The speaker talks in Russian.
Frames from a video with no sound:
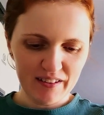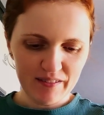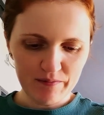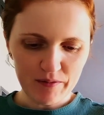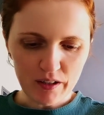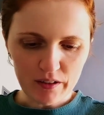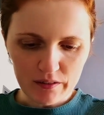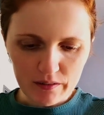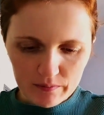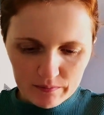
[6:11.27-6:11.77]

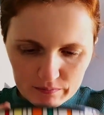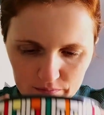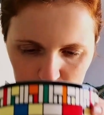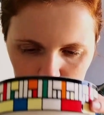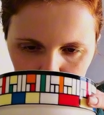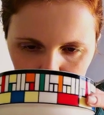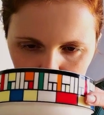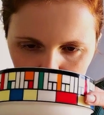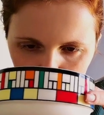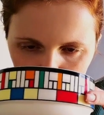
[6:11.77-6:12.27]
Ладно.
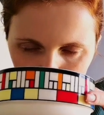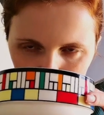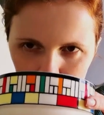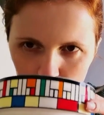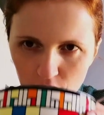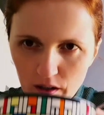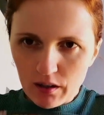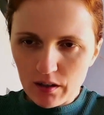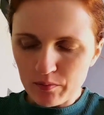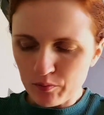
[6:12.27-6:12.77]

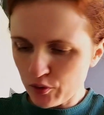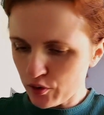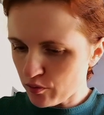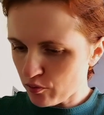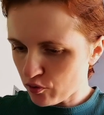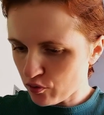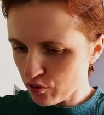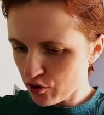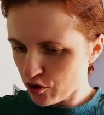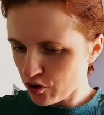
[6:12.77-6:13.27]
А, будем
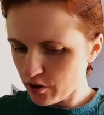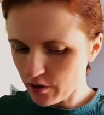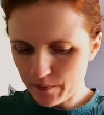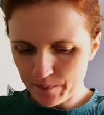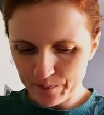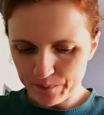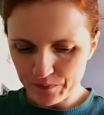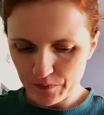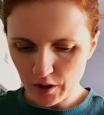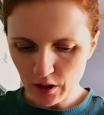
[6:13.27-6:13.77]
кушать
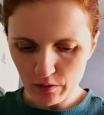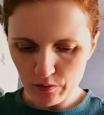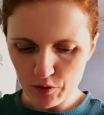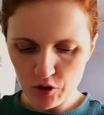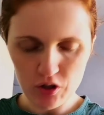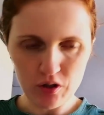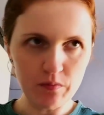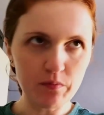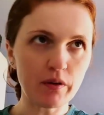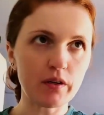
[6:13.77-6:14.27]
так
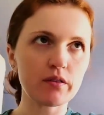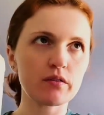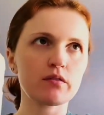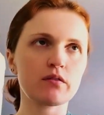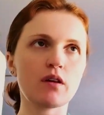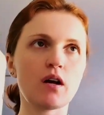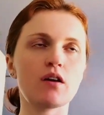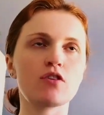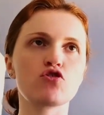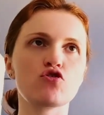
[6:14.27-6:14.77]
вообще не пахнет.
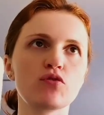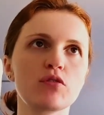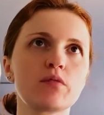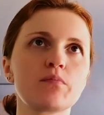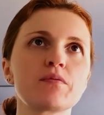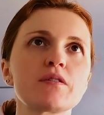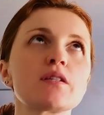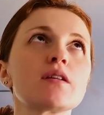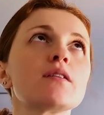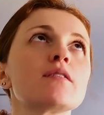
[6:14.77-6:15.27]
А, еще надо
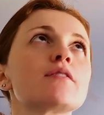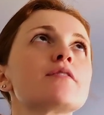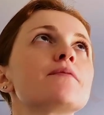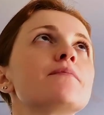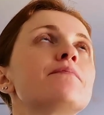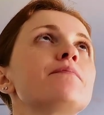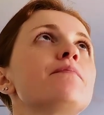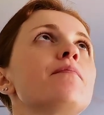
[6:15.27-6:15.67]
посолить.